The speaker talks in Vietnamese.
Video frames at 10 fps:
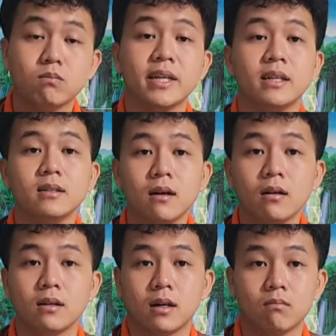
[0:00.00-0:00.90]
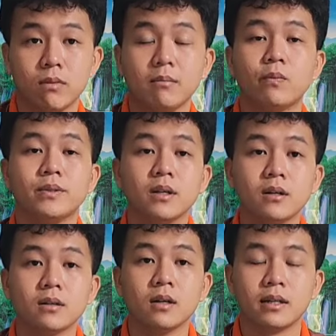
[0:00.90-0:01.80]
không bị giữ nước, không
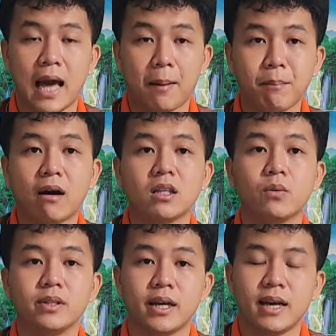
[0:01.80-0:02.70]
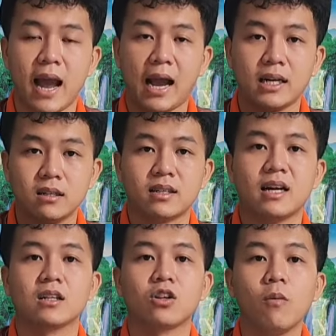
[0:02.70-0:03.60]
bị mục xương, đảm bảo cho quý vị
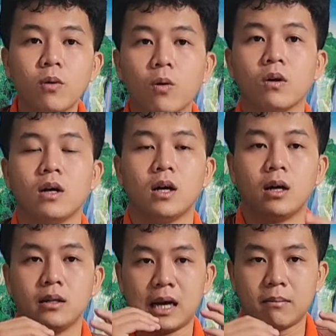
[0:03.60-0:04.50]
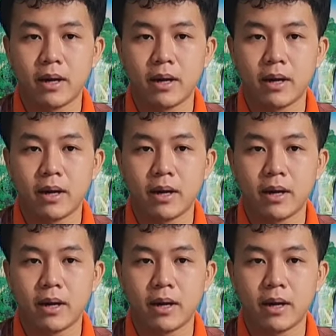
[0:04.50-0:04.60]
hạ đường rất là tốt luôn.